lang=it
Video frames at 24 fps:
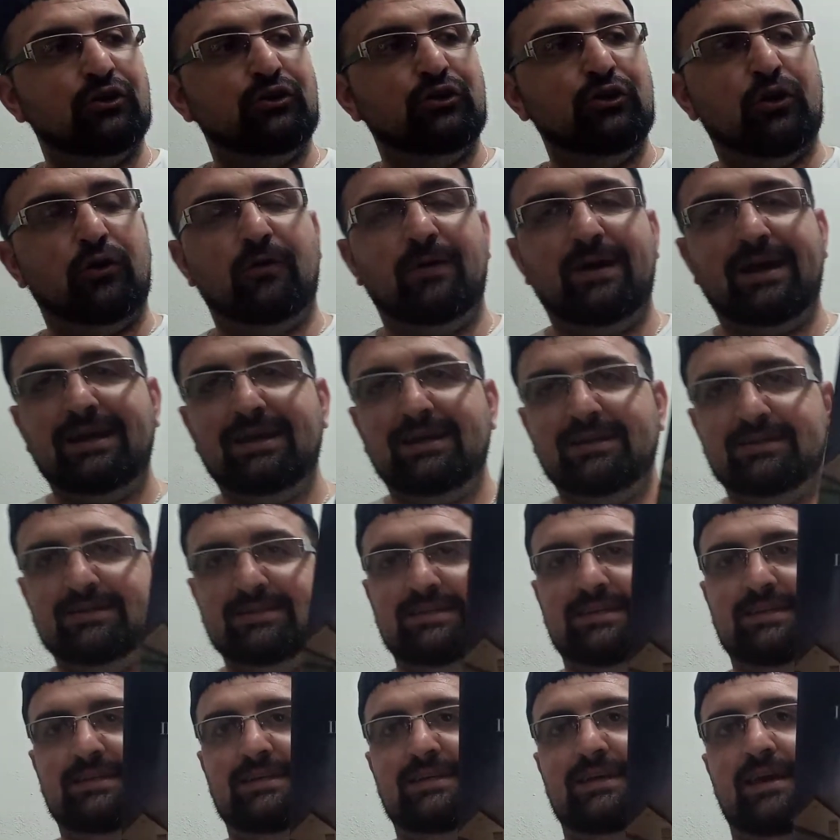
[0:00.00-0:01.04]
Joel
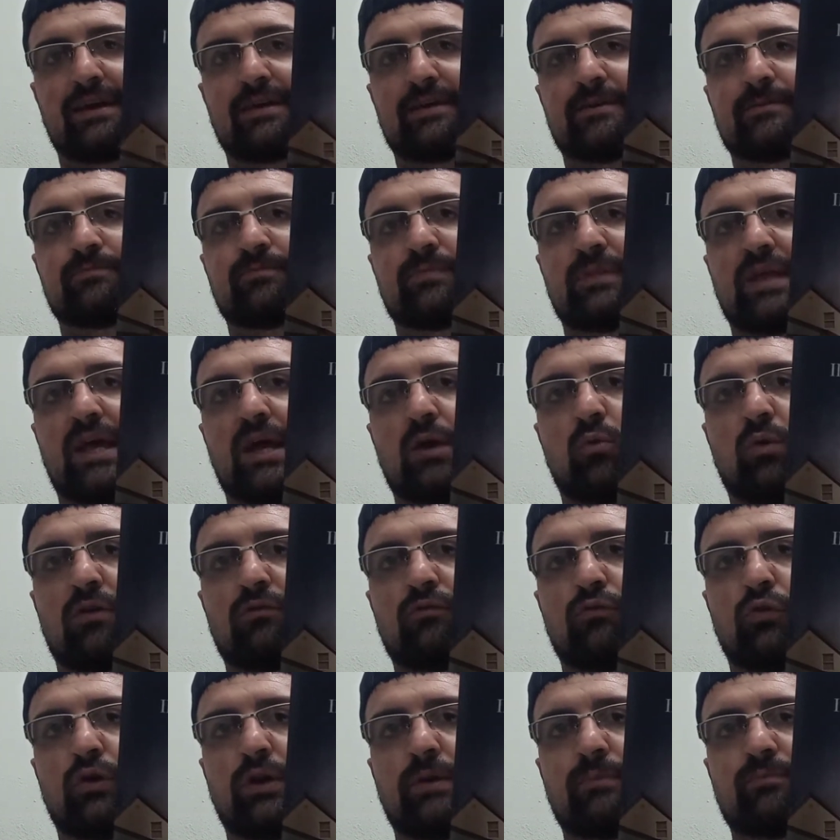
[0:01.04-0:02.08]
Dicker, ecco a
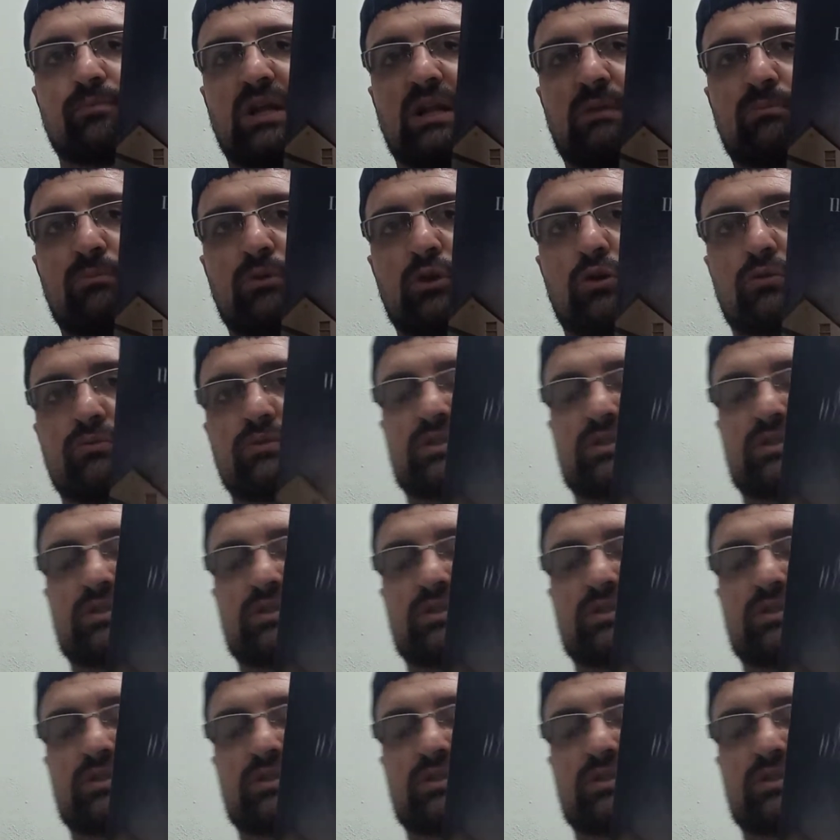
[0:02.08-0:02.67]
voi il mio